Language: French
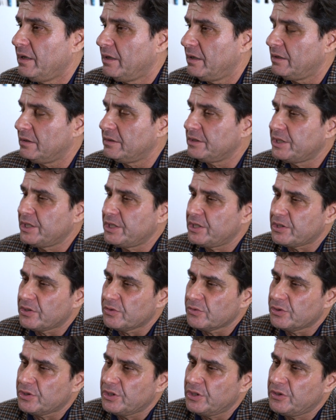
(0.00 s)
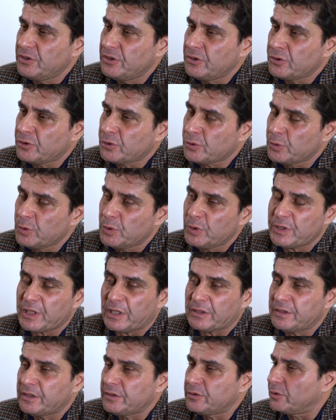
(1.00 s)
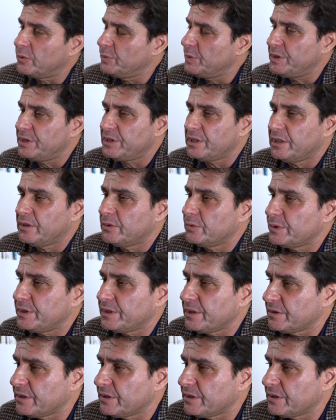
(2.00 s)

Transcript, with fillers: euh, j'ai changé des choses en introduisant au sein